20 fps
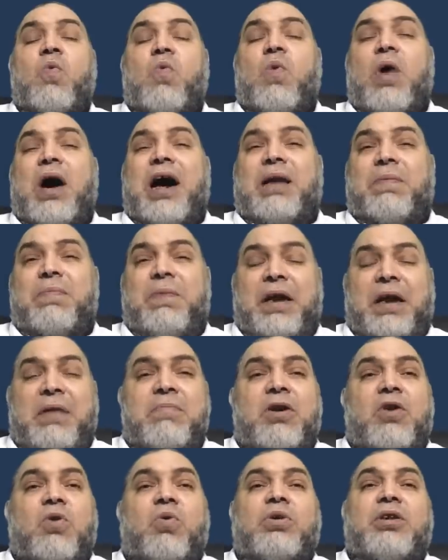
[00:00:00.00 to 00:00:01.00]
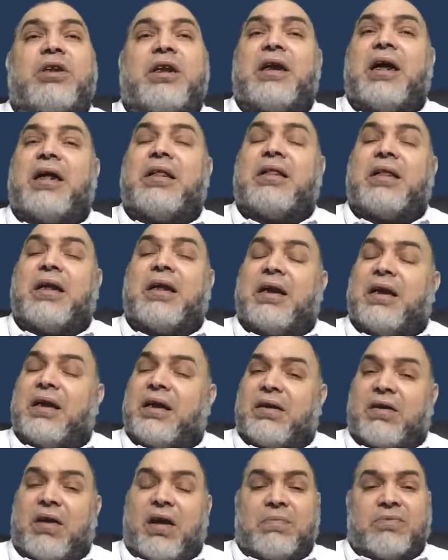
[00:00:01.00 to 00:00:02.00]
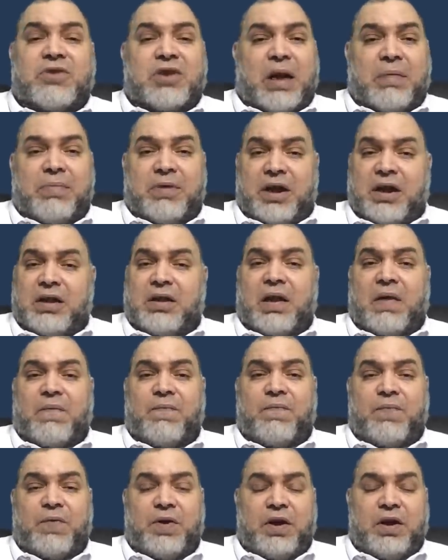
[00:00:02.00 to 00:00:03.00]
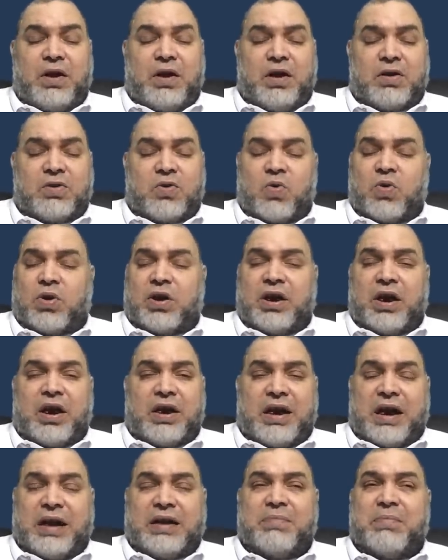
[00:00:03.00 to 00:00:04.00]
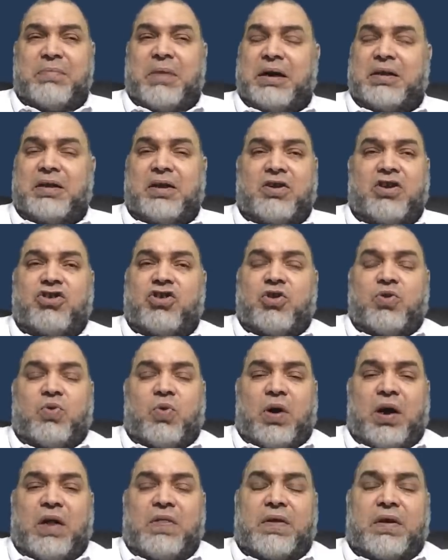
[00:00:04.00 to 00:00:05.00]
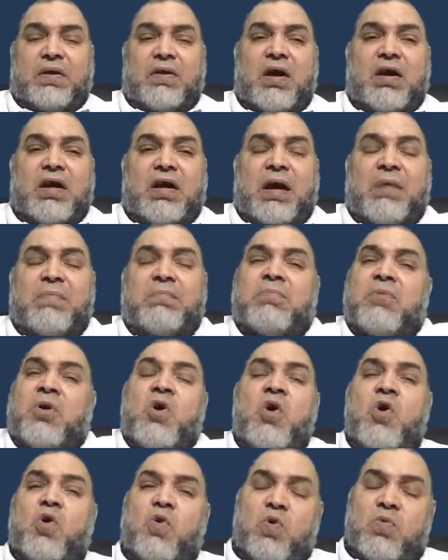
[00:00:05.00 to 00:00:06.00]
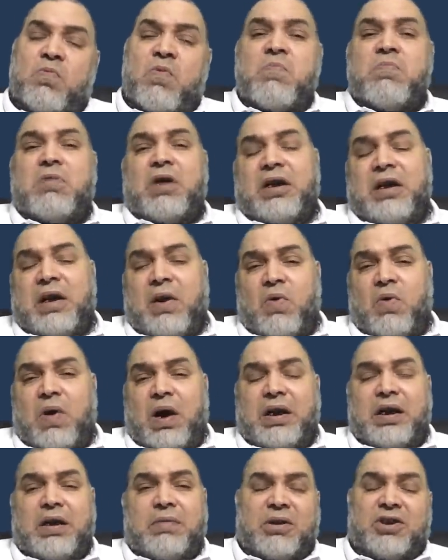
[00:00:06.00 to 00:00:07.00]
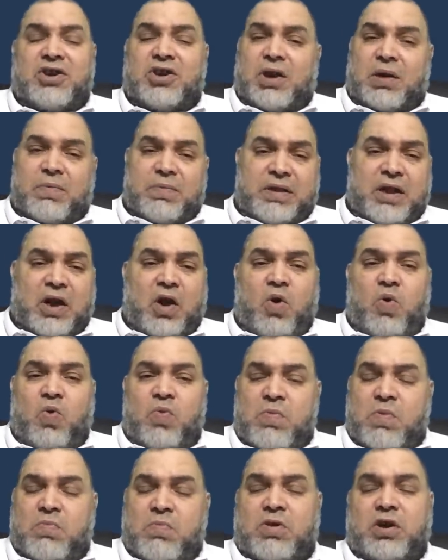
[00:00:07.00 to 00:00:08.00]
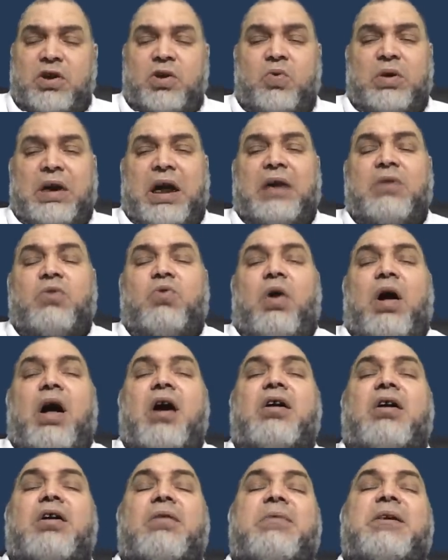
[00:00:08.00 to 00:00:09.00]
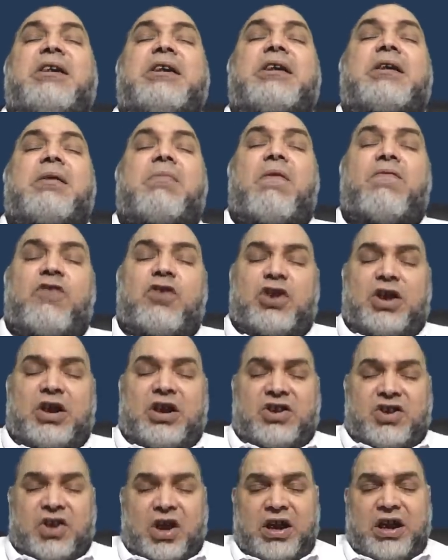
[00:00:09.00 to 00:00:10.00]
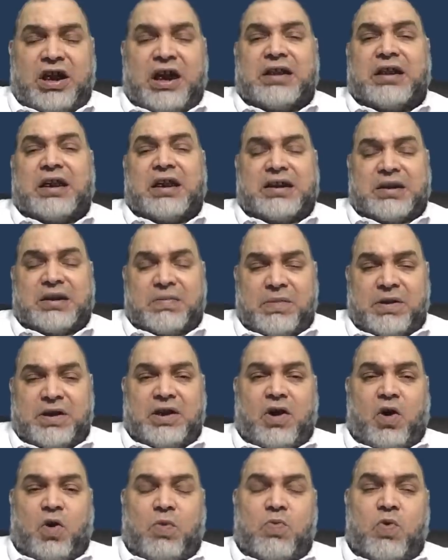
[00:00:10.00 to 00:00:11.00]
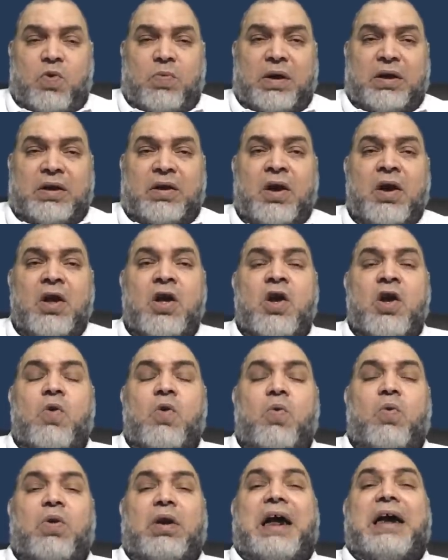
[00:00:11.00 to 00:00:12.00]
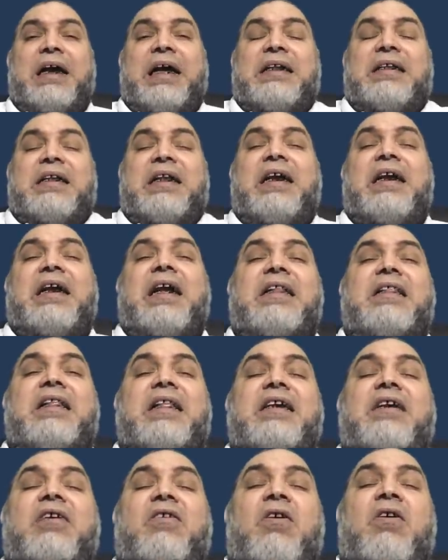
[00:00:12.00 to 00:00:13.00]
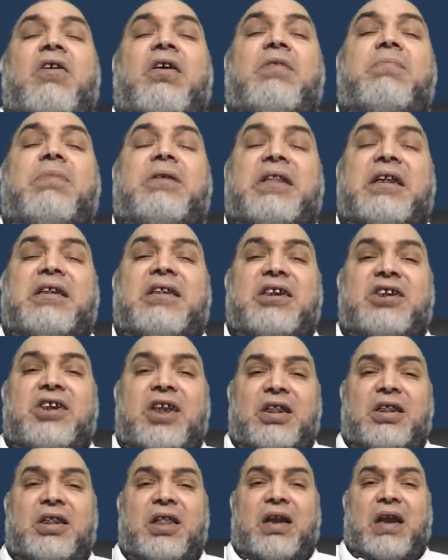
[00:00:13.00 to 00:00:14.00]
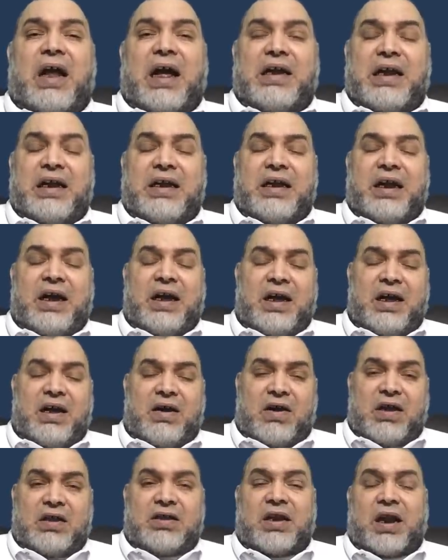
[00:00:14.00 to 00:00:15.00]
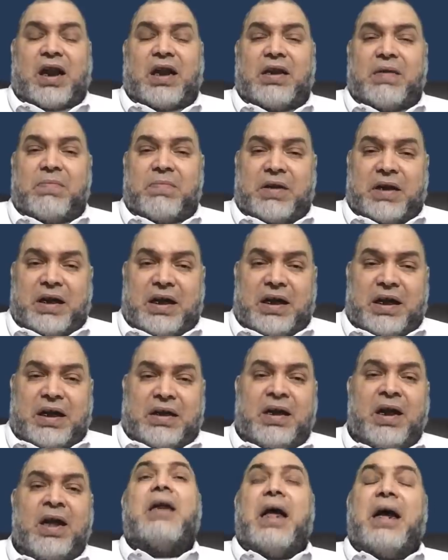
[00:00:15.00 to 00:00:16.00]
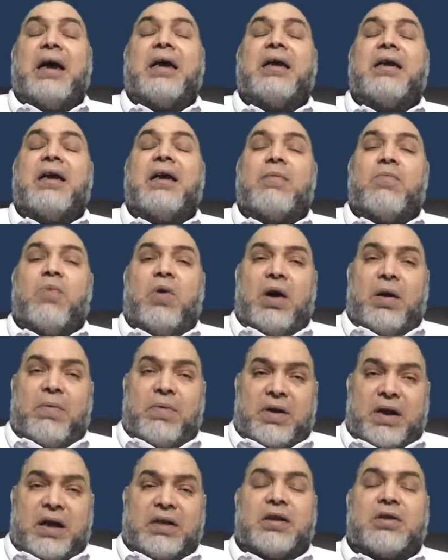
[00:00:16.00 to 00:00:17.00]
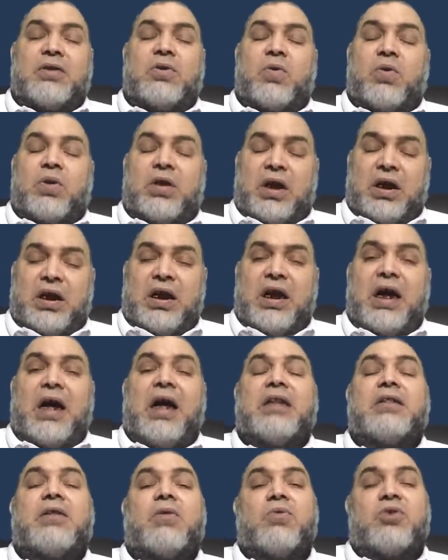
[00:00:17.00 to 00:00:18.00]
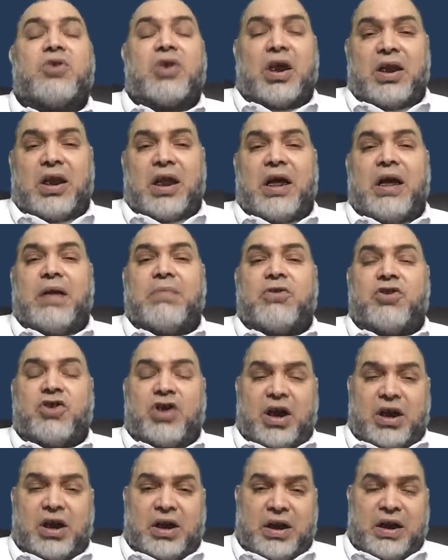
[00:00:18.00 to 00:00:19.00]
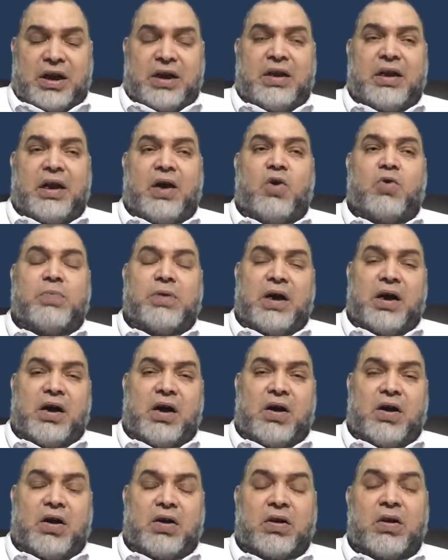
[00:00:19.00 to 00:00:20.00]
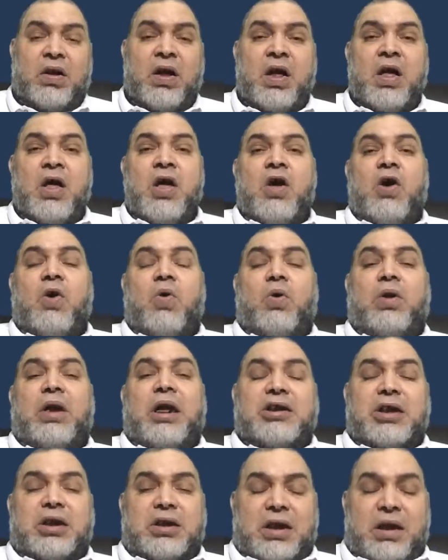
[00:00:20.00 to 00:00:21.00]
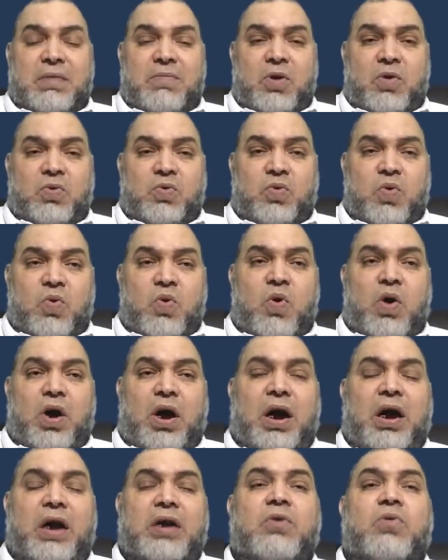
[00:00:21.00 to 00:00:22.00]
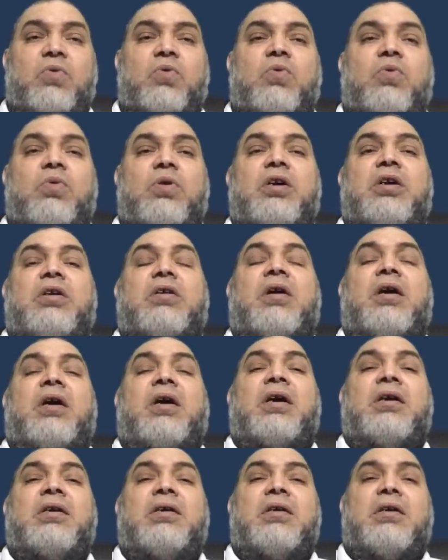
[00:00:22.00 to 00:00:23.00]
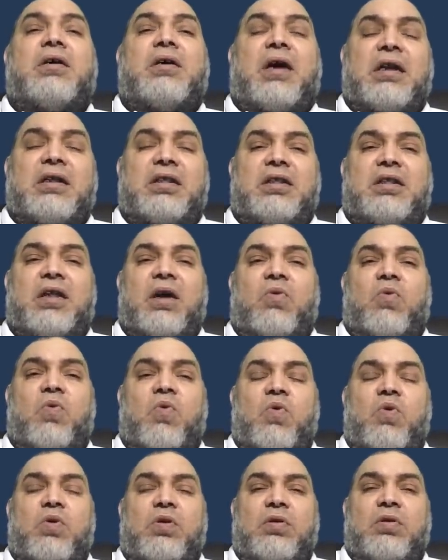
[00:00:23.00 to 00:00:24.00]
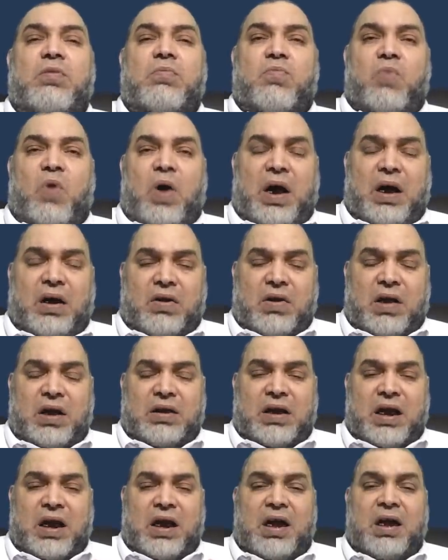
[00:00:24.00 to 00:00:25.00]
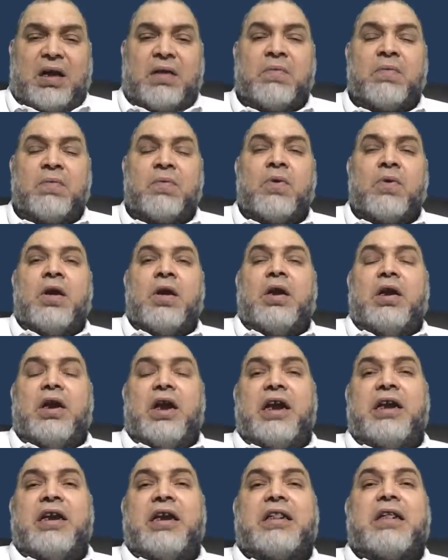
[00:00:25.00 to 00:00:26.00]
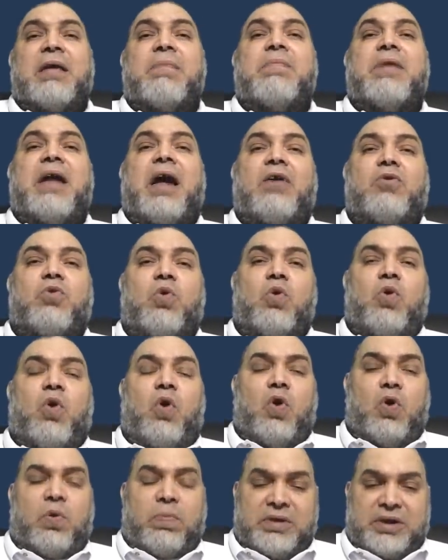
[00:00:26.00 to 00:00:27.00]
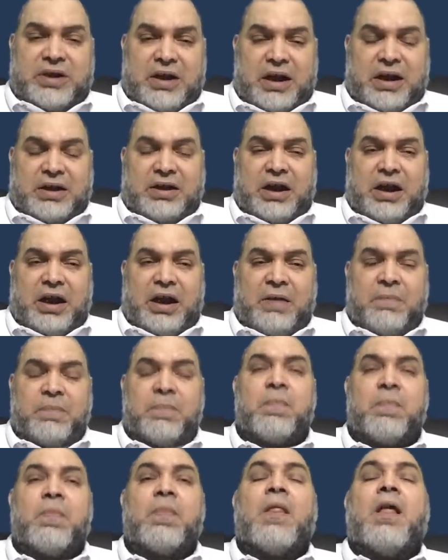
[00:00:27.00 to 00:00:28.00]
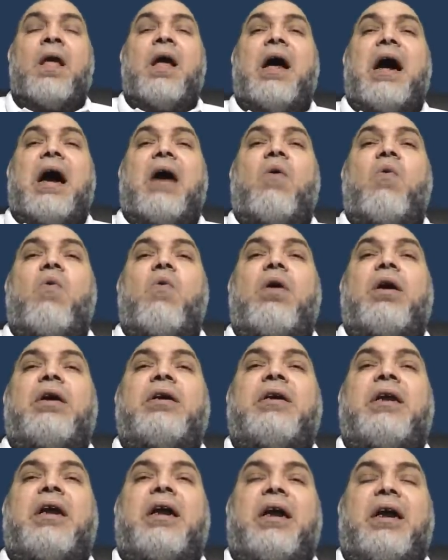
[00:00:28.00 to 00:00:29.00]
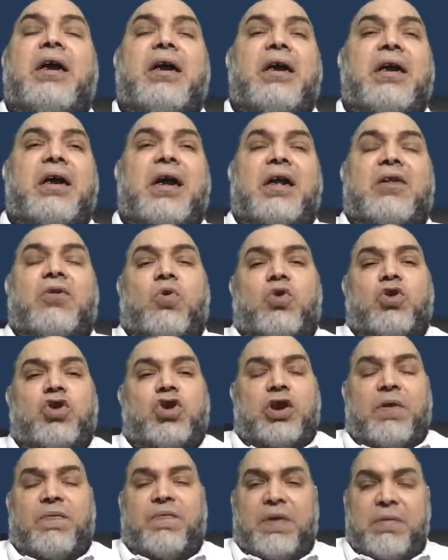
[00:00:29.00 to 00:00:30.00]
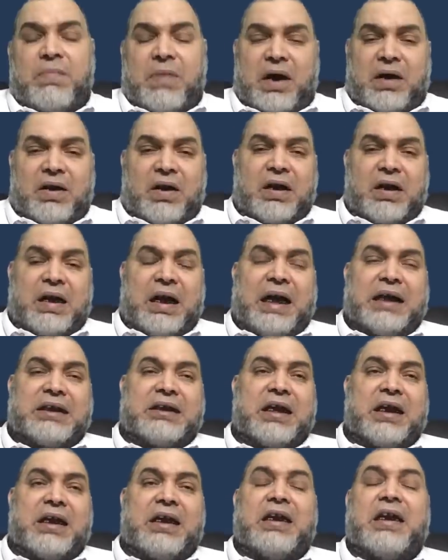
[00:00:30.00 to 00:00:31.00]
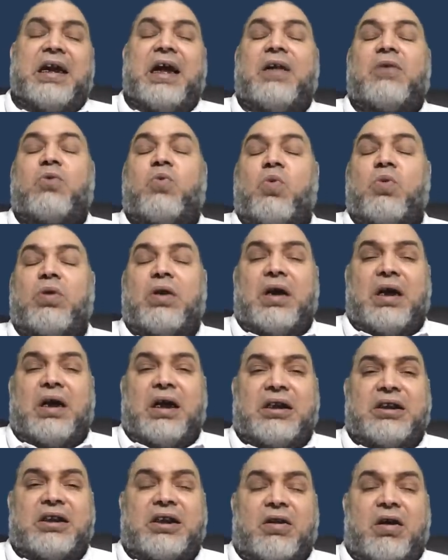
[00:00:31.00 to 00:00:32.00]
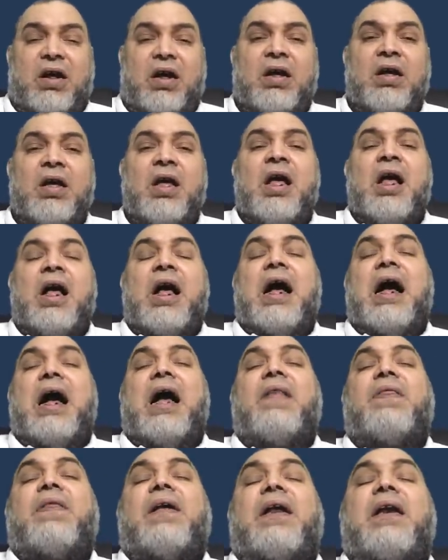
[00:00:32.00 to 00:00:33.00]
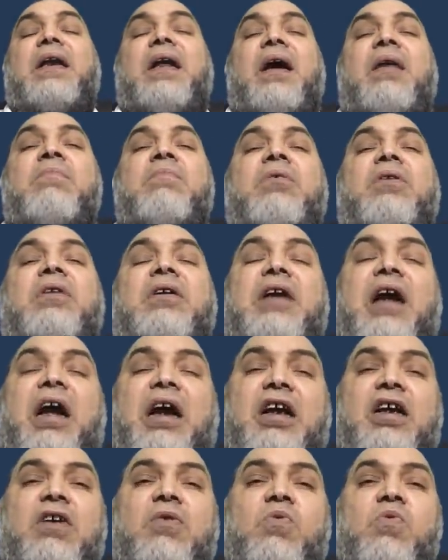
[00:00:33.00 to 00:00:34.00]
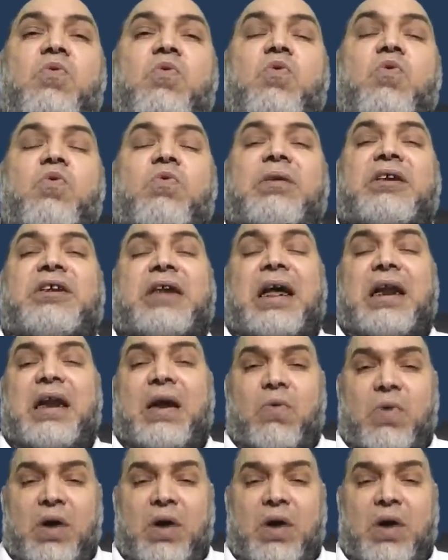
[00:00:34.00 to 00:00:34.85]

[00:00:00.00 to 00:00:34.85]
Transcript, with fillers: و40 مليون ديت آه، رقم صعب جدا في تركيا يعني ما اعتقدش انه هذا الرقم وممكن لو قال المصدر بتاعه ممكن يكون عنده حق بس ما فيش احصائيات رسميه عموما والحاجات ديت ايران بتتستر عليها قدر الامكان لكن المخابرات التركيه هتوصل لها بشكل او باخر خلاصه الموضوع انه ايران قد تكون معرضه لان تمنح دول حكم ذاتي او ان هي تخش في معركه عسكريه هتكون خاسره هذا الامر يعيقه مساله